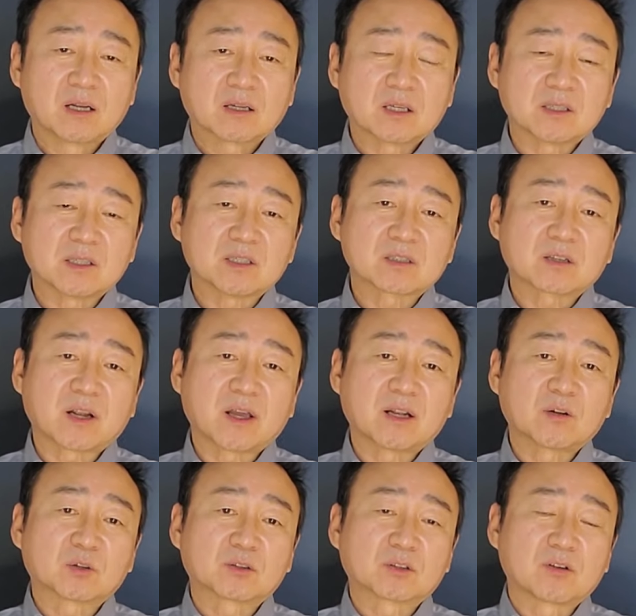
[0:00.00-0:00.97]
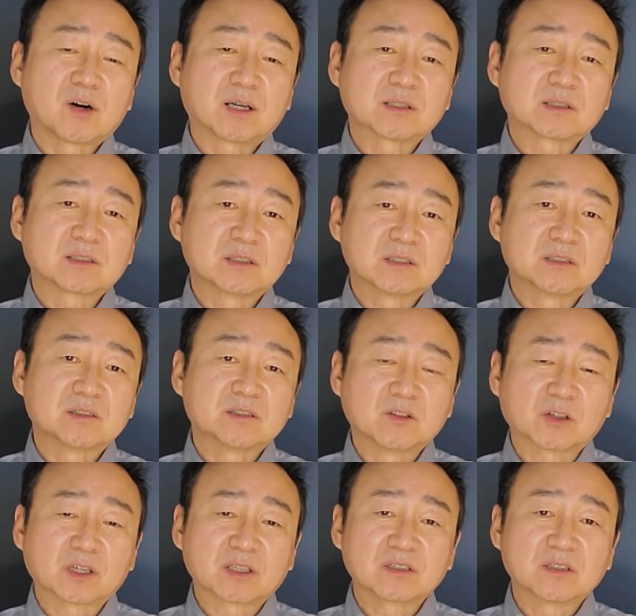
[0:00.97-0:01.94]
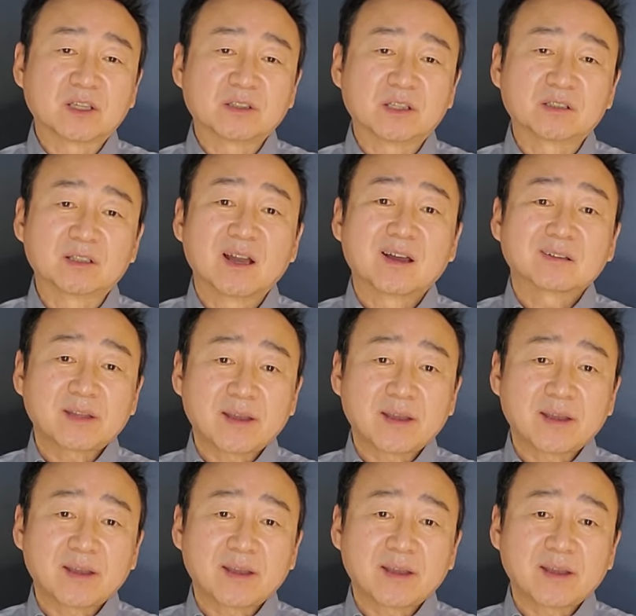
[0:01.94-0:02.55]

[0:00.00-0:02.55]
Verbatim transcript: 그러니까 이스라엘로 들어가는 그 여객기에 대한